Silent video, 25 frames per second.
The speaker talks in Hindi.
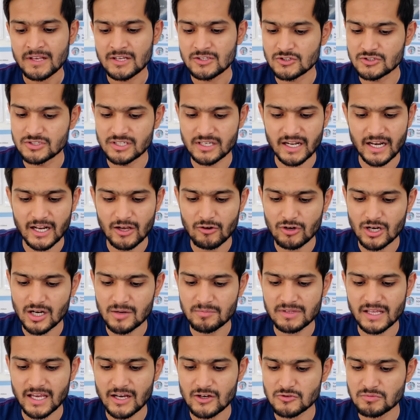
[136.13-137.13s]
जो जेनेरिक
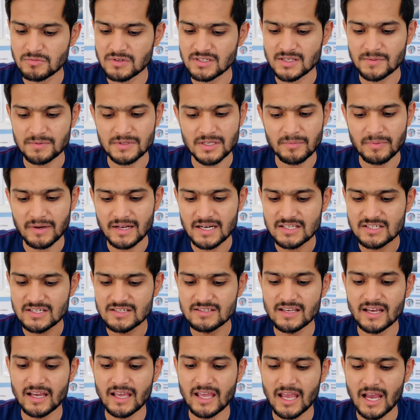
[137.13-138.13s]
उन्होंने बताया उसमें सबसे पहली
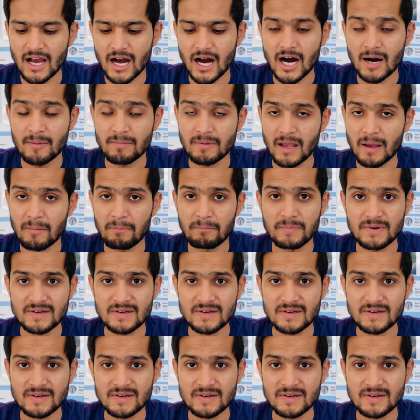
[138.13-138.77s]
चीज़ है कि आपके